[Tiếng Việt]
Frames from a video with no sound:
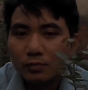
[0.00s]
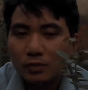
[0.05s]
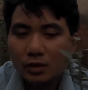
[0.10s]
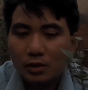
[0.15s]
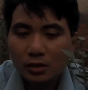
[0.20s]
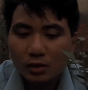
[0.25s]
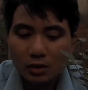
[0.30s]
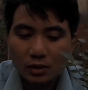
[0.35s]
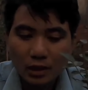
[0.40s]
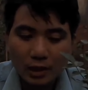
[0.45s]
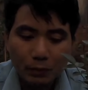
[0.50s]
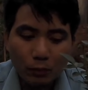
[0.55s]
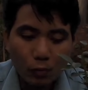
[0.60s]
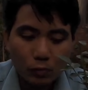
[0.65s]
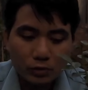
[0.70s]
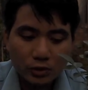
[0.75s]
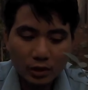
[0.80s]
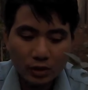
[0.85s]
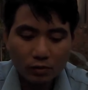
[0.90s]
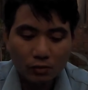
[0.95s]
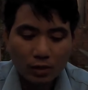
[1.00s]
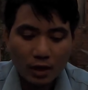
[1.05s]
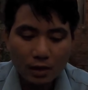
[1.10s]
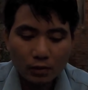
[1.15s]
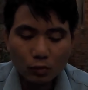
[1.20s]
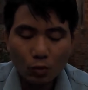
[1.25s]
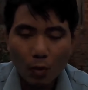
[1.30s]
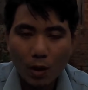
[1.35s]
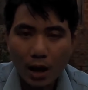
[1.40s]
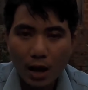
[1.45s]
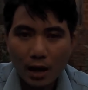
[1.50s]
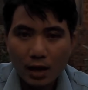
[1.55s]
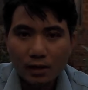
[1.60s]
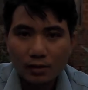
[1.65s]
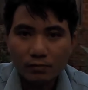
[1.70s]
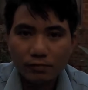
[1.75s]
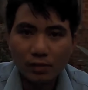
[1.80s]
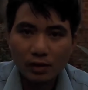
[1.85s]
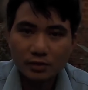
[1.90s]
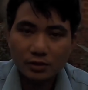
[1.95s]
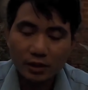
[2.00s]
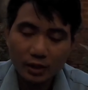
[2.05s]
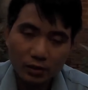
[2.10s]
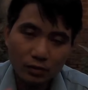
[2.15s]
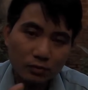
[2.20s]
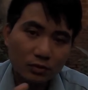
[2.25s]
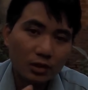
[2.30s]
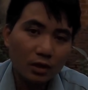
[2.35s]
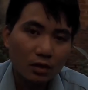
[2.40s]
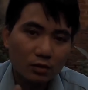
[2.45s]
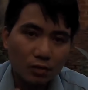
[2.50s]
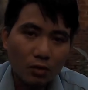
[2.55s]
thì cái bộ rễ nó đã tỏa và rễ nó rất là